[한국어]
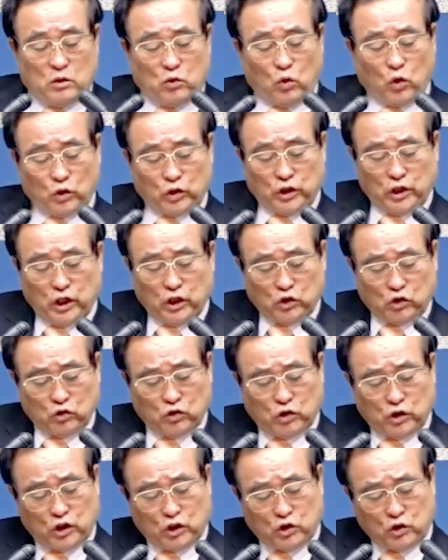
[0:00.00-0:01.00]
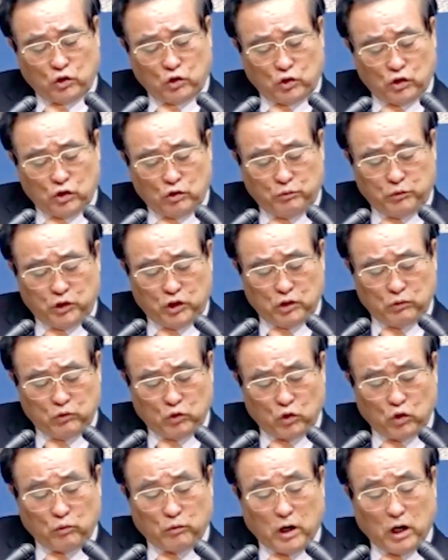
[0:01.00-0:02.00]
곧 예수 그리스도를
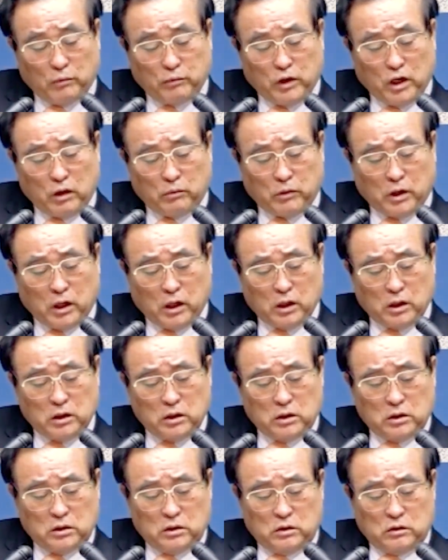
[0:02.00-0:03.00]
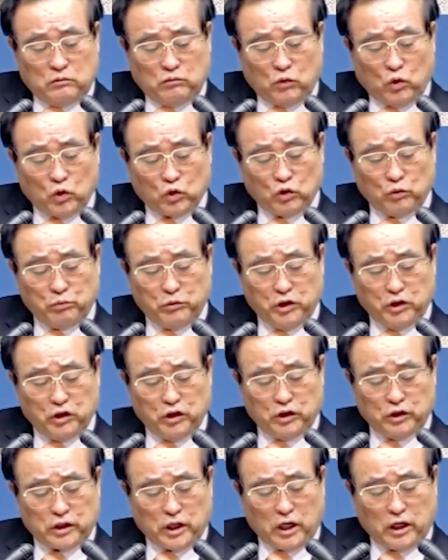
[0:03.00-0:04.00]
믿음으로 말미암아 모든
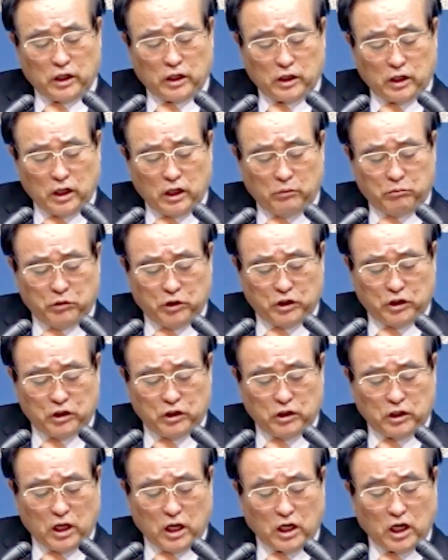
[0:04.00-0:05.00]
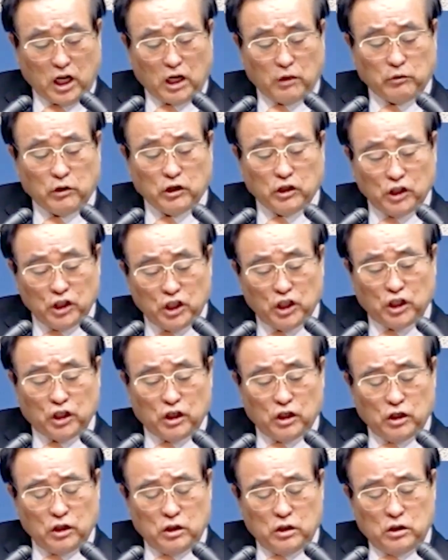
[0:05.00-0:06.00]
믿는 자에게 미치는 하나님의
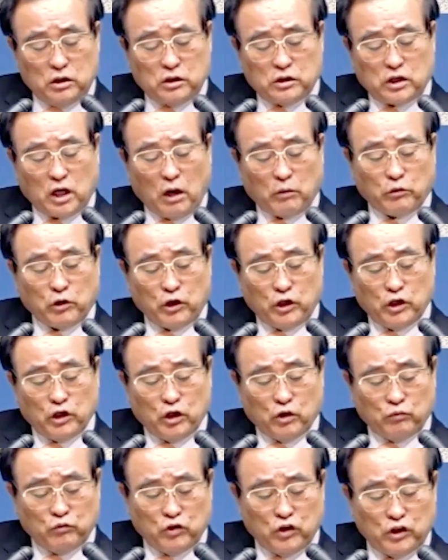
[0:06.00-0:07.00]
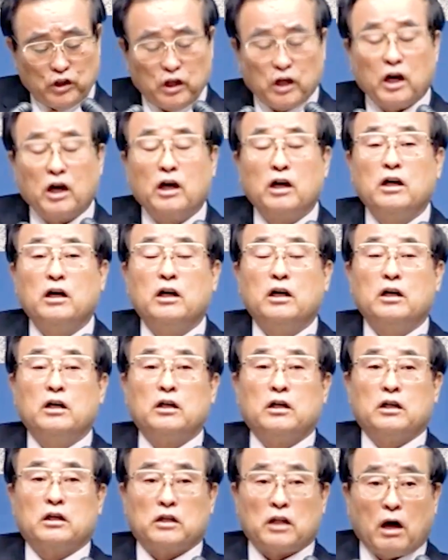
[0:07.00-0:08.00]
의인이 차별이 없느니라.
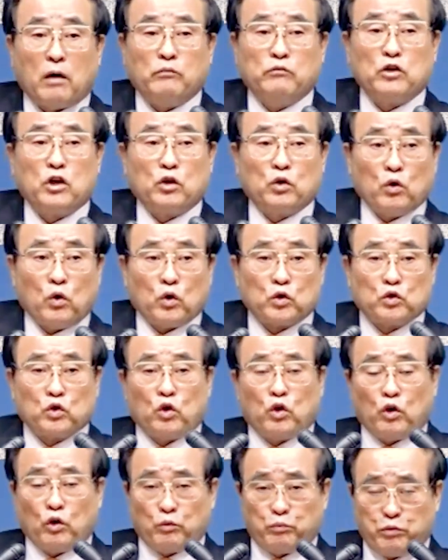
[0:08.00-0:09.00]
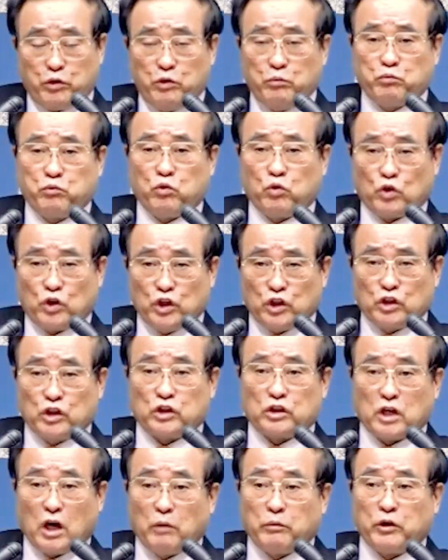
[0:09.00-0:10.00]
남녀노소 빈부
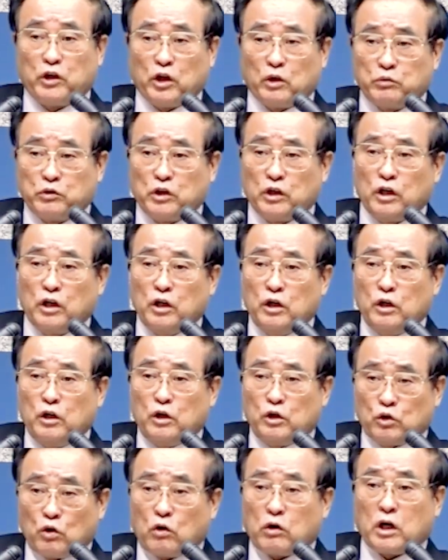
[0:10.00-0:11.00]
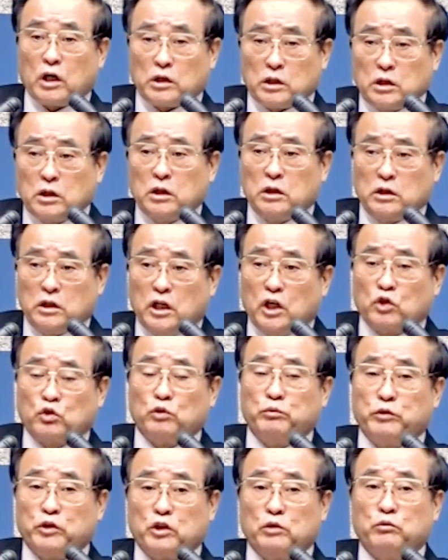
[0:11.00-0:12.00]
귀천 차별 없이 똑같이
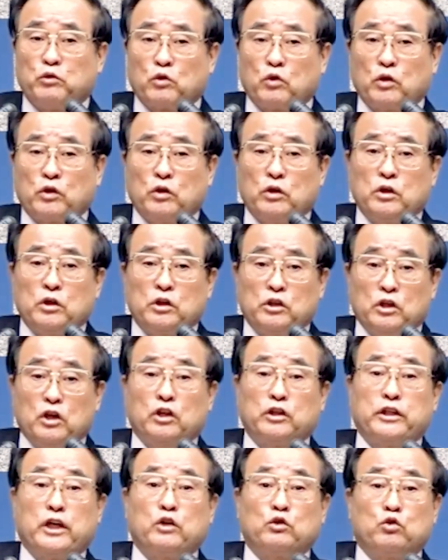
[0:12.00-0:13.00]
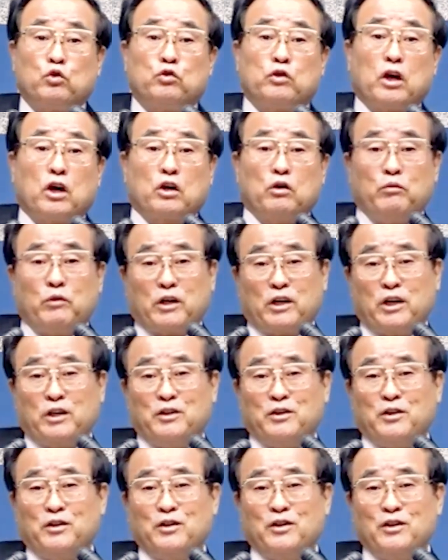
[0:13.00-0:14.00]
예수 믿음으로 영생 준다 그
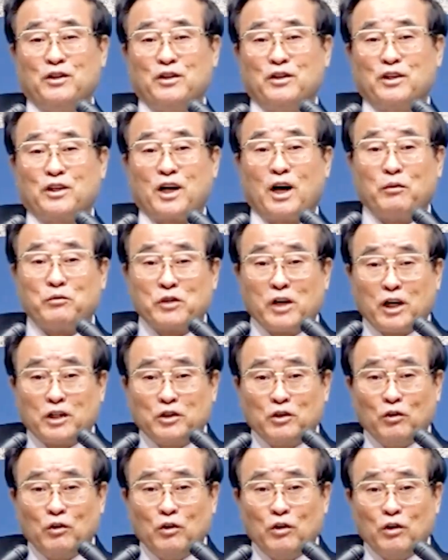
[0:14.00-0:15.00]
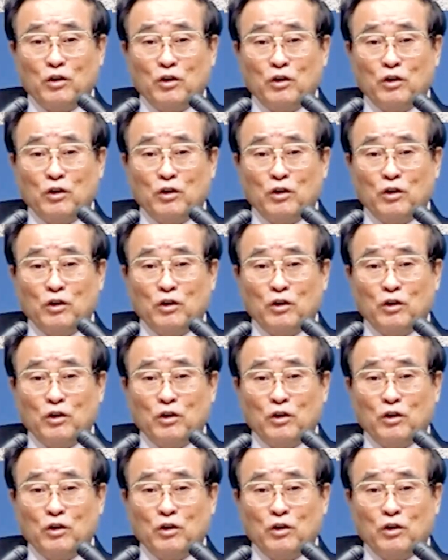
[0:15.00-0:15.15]
말이에요. 감사하죠?